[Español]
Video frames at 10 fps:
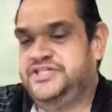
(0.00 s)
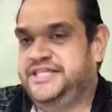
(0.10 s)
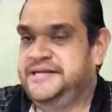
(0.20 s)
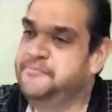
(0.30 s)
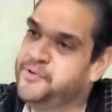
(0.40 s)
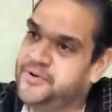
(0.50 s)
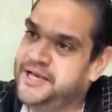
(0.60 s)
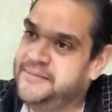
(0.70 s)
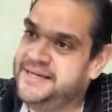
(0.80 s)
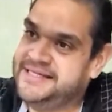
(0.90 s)
Si tienen
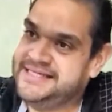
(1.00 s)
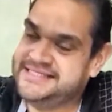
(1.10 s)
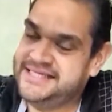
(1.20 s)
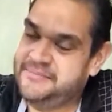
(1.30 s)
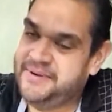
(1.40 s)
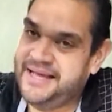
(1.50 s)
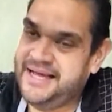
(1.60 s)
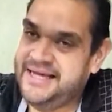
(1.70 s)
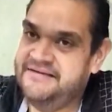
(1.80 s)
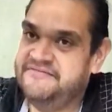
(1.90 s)
problemas, ya sea de
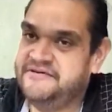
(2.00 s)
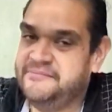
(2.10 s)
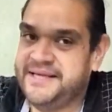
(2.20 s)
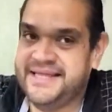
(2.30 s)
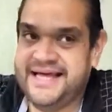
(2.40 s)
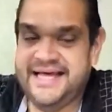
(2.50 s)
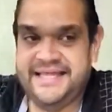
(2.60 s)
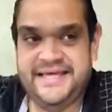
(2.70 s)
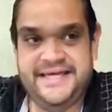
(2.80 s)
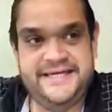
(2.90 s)
plagas,
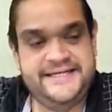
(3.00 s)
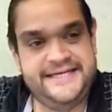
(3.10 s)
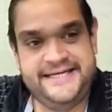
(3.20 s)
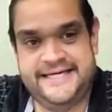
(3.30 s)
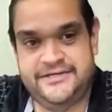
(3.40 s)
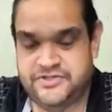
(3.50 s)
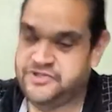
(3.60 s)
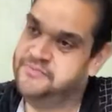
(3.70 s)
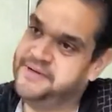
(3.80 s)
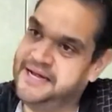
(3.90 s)
enfermedades, eh,
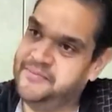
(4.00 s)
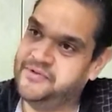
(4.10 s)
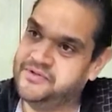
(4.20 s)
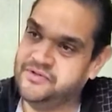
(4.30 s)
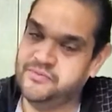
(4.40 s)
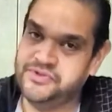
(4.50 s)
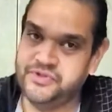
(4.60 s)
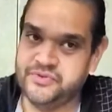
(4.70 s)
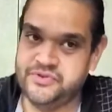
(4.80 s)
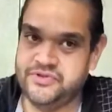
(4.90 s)
nosotros vamos con
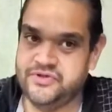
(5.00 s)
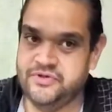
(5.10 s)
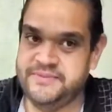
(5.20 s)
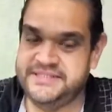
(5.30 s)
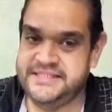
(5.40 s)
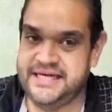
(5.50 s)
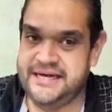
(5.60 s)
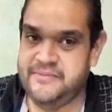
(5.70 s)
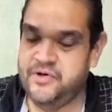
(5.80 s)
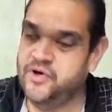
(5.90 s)
mucho gusto, los
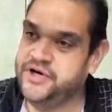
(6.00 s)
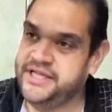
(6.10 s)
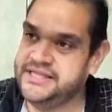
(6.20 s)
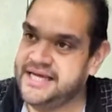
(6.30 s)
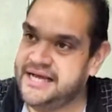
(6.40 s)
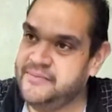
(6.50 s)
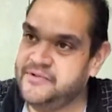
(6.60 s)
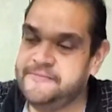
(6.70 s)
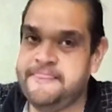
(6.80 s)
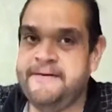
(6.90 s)
visitamos, los
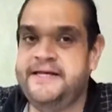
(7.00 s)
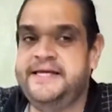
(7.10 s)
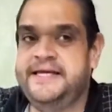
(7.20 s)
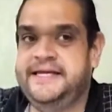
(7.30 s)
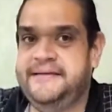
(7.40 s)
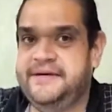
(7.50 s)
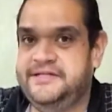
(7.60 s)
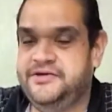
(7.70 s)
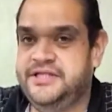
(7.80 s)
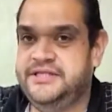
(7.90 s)
orientamos. Y
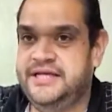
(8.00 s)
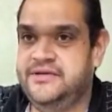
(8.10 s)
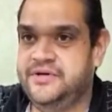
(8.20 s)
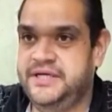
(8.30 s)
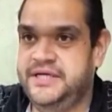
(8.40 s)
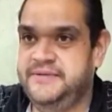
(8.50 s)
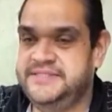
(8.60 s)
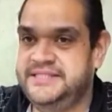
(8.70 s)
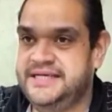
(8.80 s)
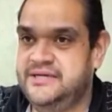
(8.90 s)
además de orientarlos y
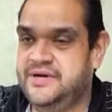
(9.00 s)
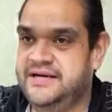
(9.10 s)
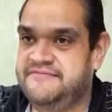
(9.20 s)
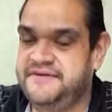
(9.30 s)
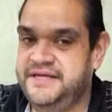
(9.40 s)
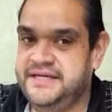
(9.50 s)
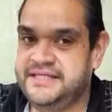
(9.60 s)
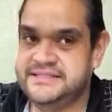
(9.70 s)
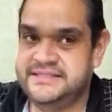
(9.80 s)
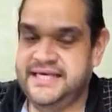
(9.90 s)
visitarlos a las
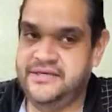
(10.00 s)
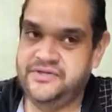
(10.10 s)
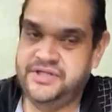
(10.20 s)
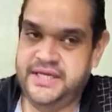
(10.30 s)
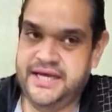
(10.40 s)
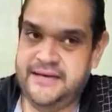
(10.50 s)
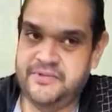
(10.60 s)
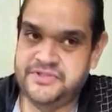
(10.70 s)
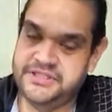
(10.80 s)
fincas, diagnosticamos.